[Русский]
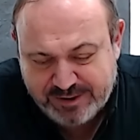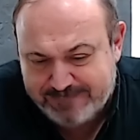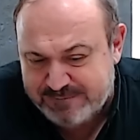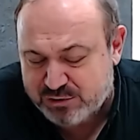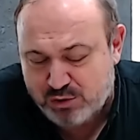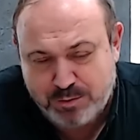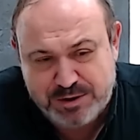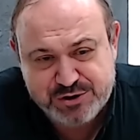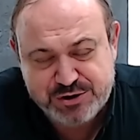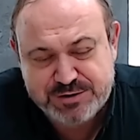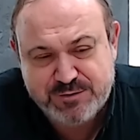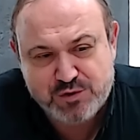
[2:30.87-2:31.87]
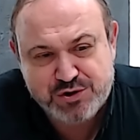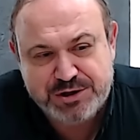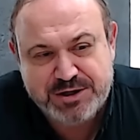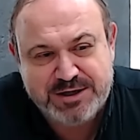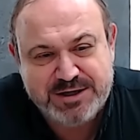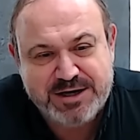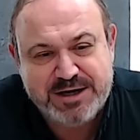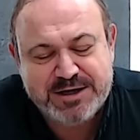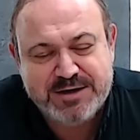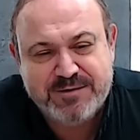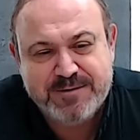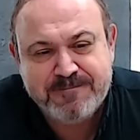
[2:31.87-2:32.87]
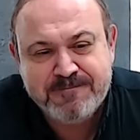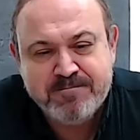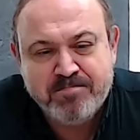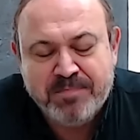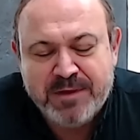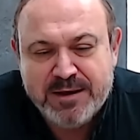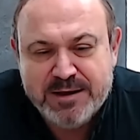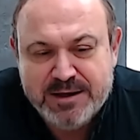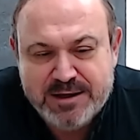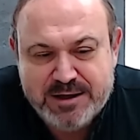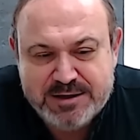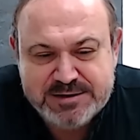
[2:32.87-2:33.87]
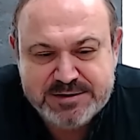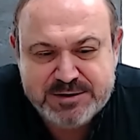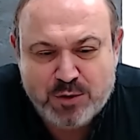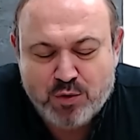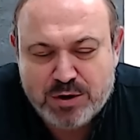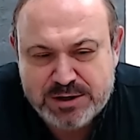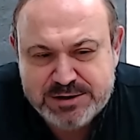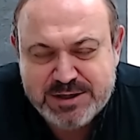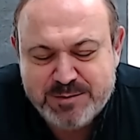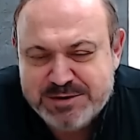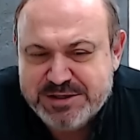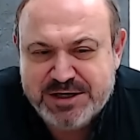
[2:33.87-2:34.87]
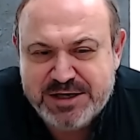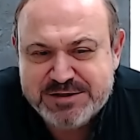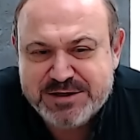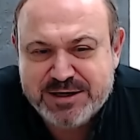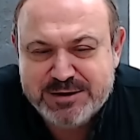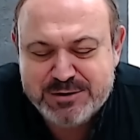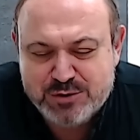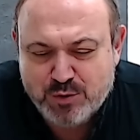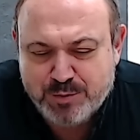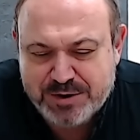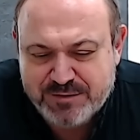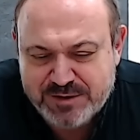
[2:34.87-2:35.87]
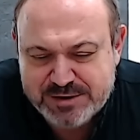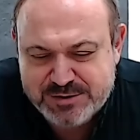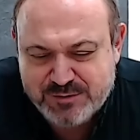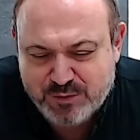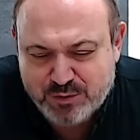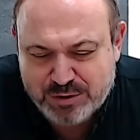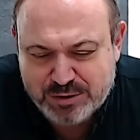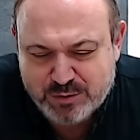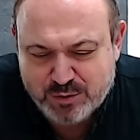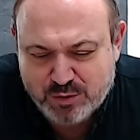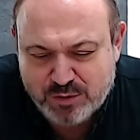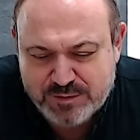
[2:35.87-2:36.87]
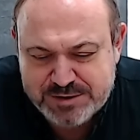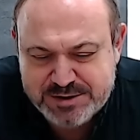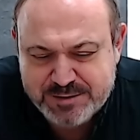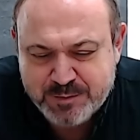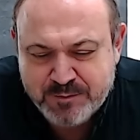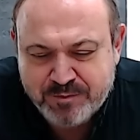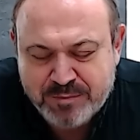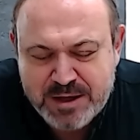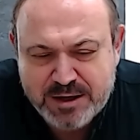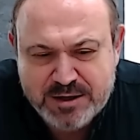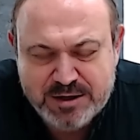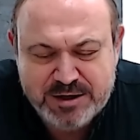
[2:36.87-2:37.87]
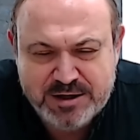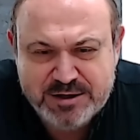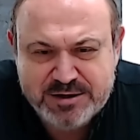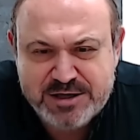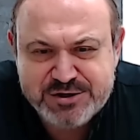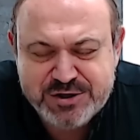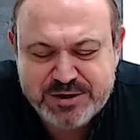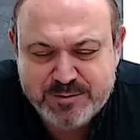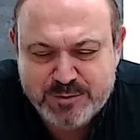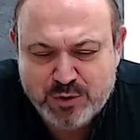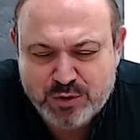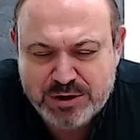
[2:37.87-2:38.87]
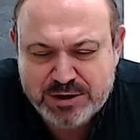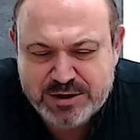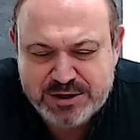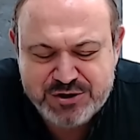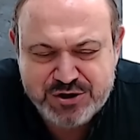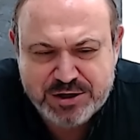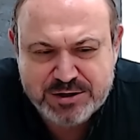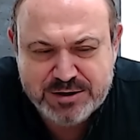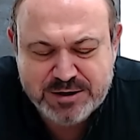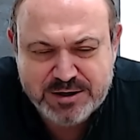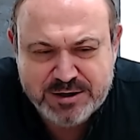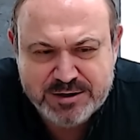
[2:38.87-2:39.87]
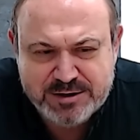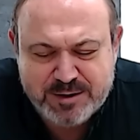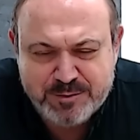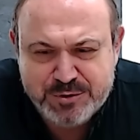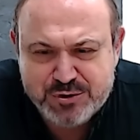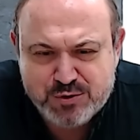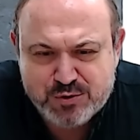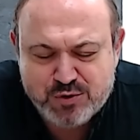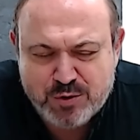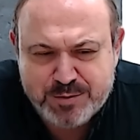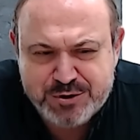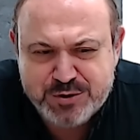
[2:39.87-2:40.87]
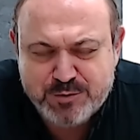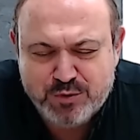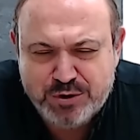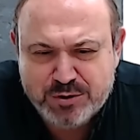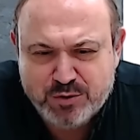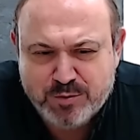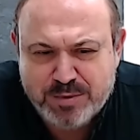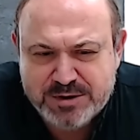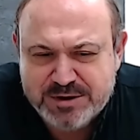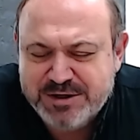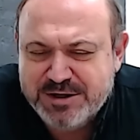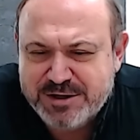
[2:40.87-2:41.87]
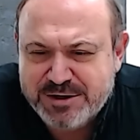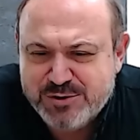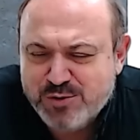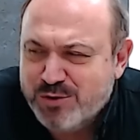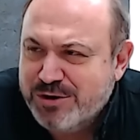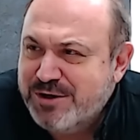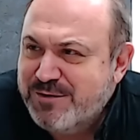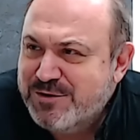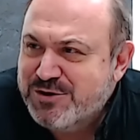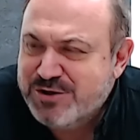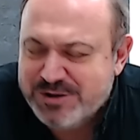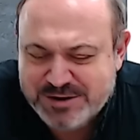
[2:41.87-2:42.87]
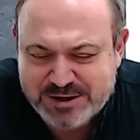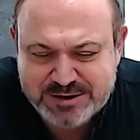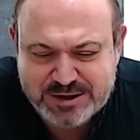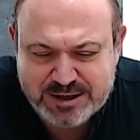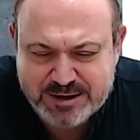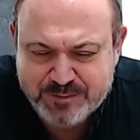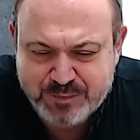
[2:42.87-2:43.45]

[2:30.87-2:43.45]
что большинство жителей Харькова э, на украинском языке с радостью приветствуют эту новость. И даже многие кричат – там пишут, что почему нету Бандеры, Шухевича и так далее.